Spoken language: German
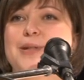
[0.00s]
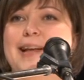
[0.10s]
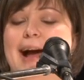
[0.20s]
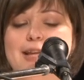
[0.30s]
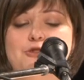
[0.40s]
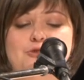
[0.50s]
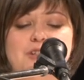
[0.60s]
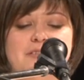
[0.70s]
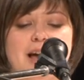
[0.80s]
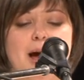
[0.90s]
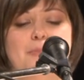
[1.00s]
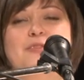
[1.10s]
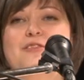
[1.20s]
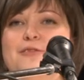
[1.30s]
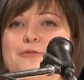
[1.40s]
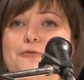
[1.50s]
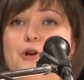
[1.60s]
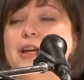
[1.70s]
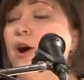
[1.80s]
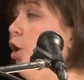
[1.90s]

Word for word: Begleitung des Abends von der